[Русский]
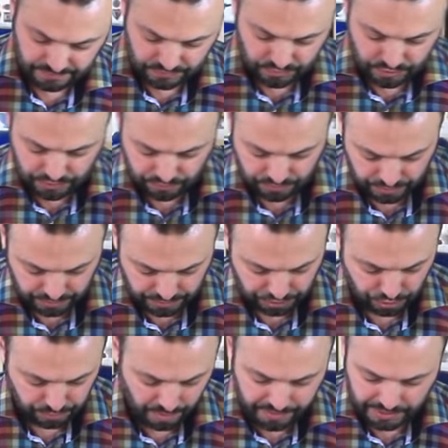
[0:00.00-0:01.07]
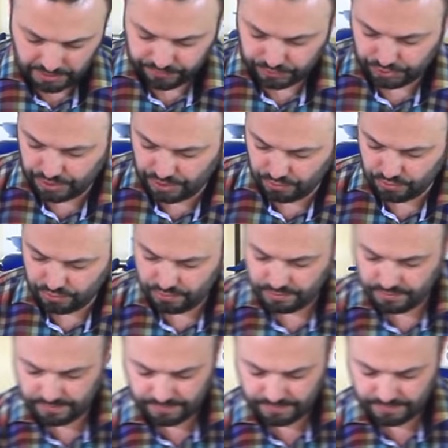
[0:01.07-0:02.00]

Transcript: ну чего, начнем обкалывать шейку.